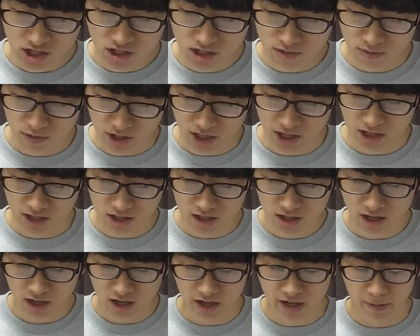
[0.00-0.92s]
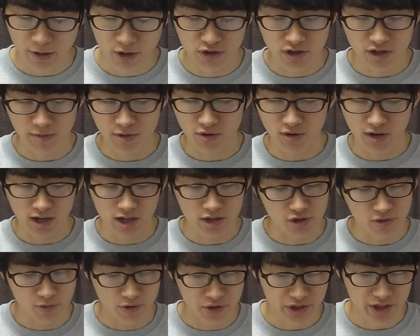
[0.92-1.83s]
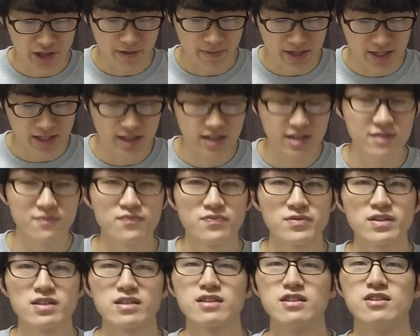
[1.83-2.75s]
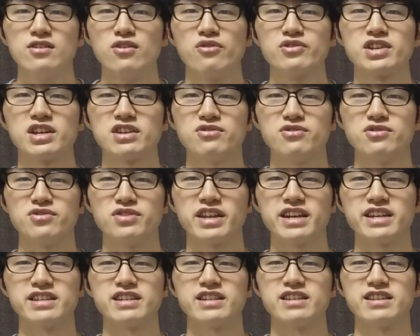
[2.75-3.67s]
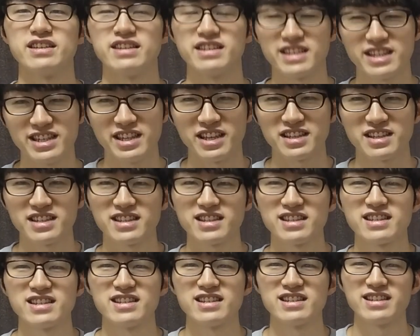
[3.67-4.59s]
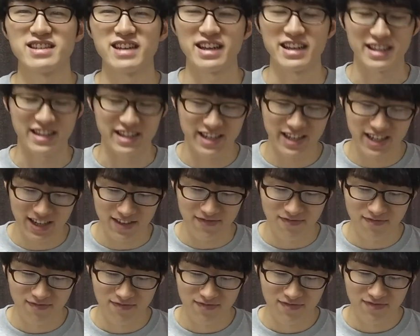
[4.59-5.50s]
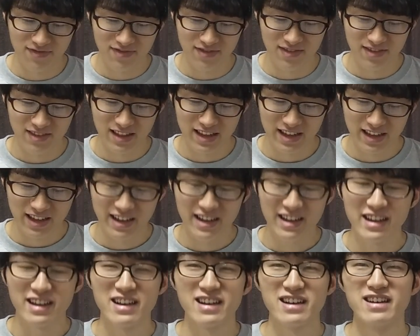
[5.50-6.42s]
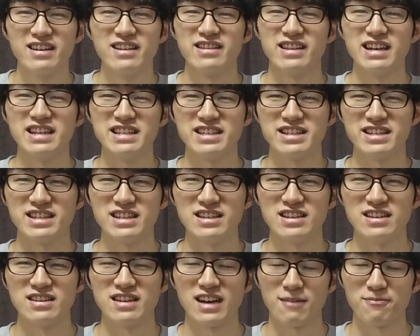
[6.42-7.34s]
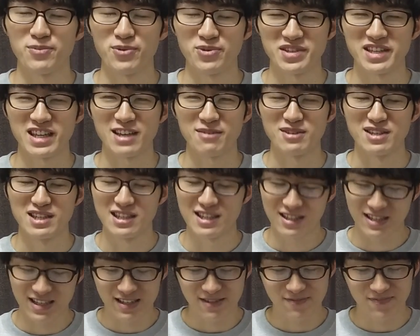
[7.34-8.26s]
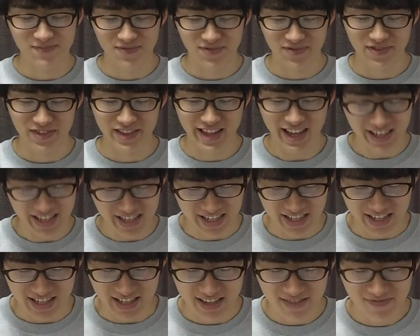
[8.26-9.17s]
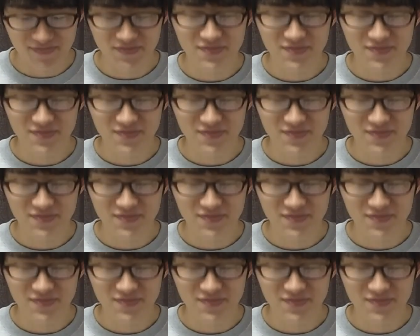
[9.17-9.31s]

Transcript: 自身もね、機会があれば読んでみようかなと思ってます。そしていよいよだいいちいです。だいいちい。だいいちい、発表していきます。だいいちい、